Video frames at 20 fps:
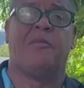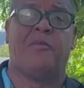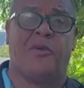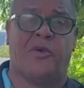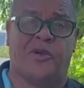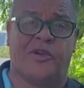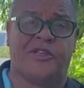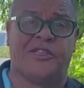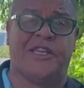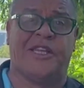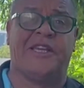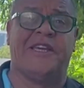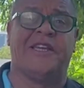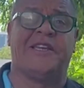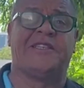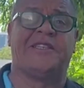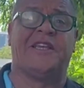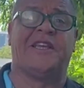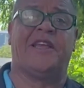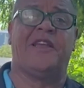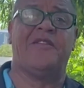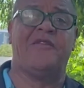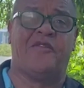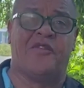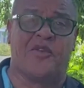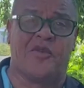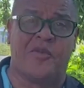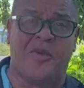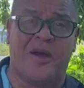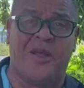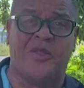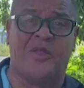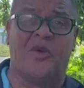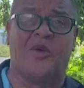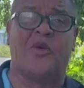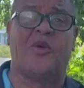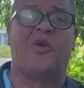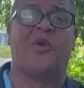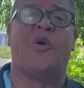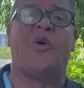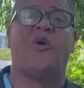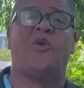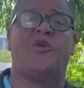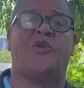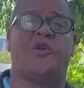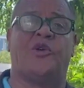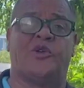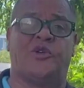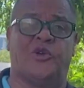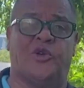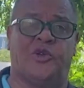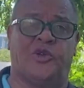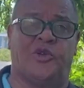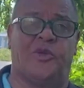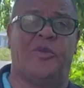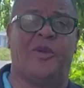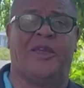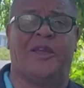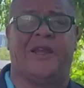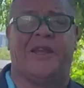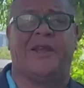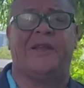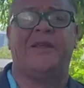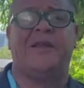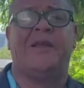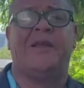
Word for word: por seguirse informando con nosotros. Miren,